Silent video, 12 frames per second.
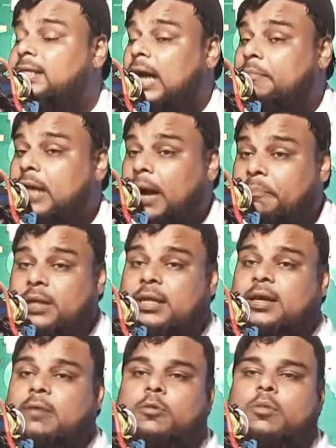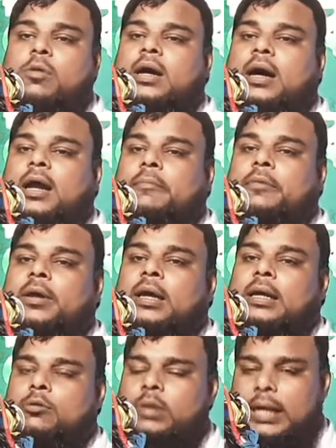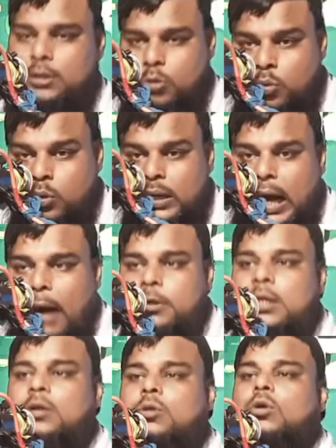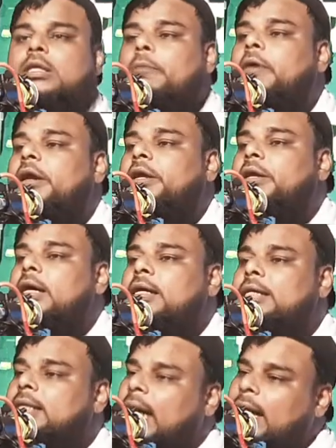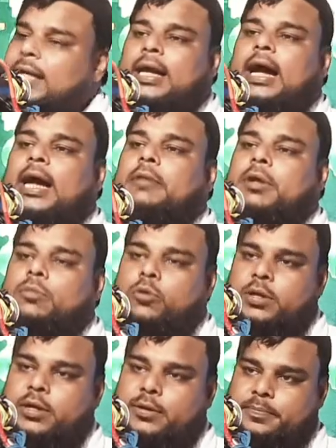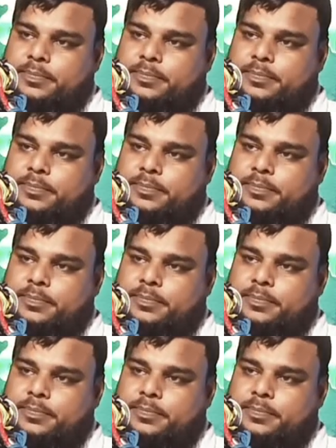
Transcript: যে আমি আপনাদেরকে বলবো খারাপ কিন্তু এটুকুনি আবেদন করতে পারি যে দাড়িটা রাখবেন মুখে